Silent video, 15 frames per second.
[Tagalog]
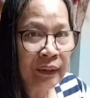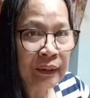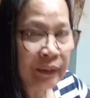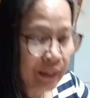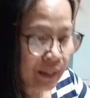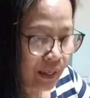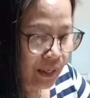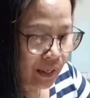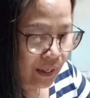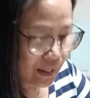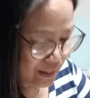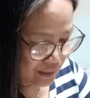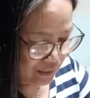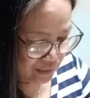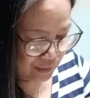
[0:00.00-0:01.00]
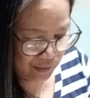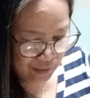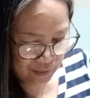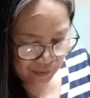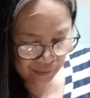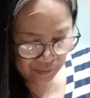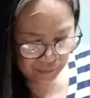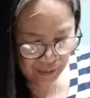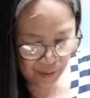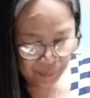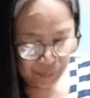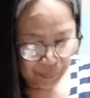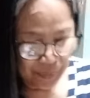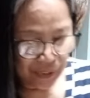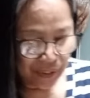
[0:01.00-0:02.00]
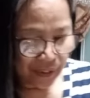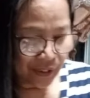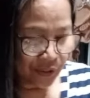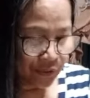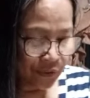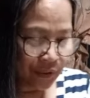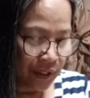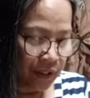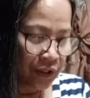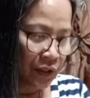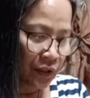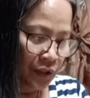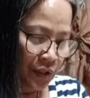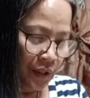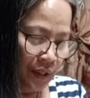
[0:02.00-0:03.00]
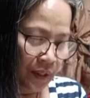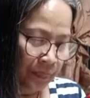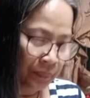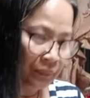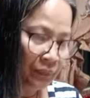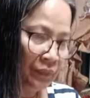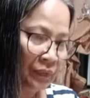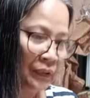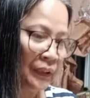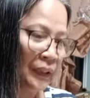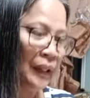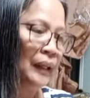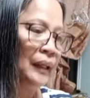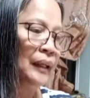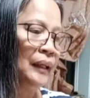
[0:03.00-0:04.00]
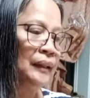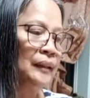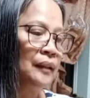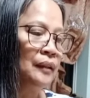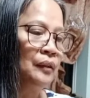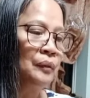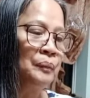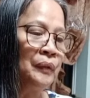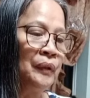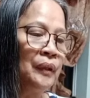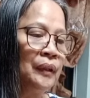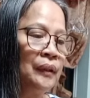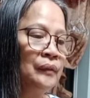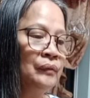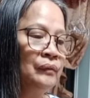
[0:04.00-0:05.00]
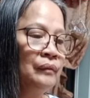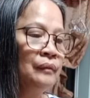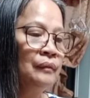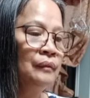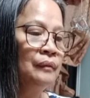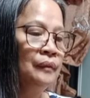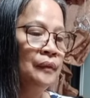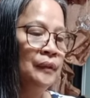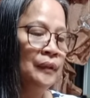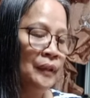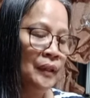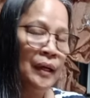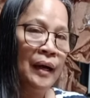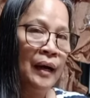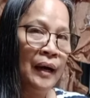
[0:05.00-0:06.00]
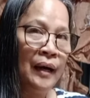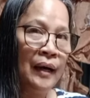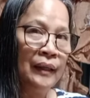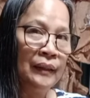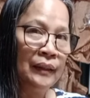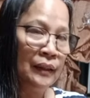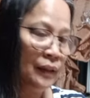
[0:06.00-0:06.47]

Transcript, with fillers: na nabibili ngayon sa Asian Shop. At ito po. At